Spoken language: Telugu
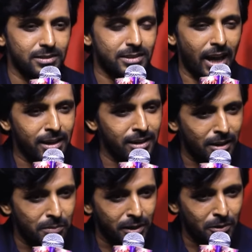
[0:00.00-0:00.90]
టైగర్
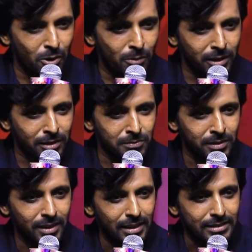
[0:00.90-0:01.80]
అభినవ్ గోమటం
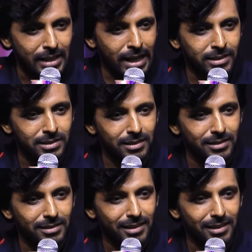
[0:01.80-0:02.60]
థ్యాంక్స్ రా